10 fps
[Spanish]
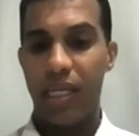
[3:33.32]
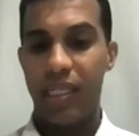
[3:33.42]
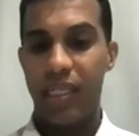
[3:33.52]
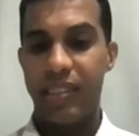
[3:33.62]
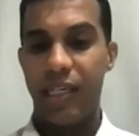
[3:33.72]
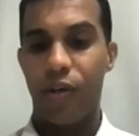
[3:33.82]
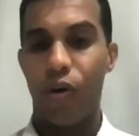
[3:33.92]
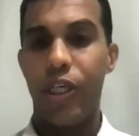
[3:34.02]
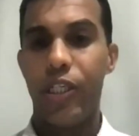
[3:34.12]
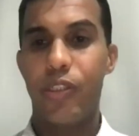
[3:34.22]
Cómo él
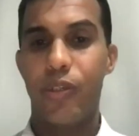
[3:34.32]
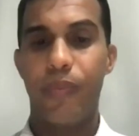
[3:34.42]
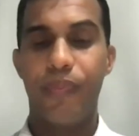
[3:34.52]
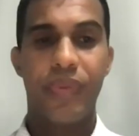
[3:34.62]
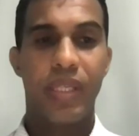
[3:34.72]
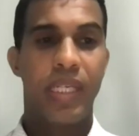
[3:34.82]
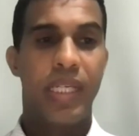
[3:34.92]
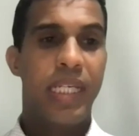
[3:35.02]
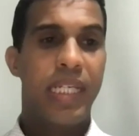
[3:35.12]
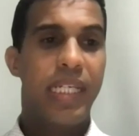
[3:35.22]
fue a predicar en aquel lugar,
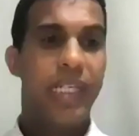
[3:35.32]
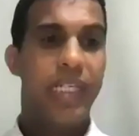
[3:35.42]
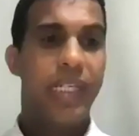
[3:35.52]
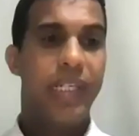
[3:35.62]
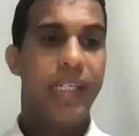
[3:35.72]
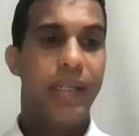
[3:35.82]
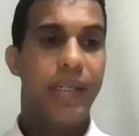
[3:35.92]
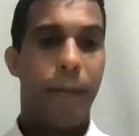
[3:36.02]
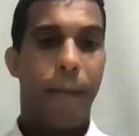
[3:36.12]
en la iglesia de Corinto,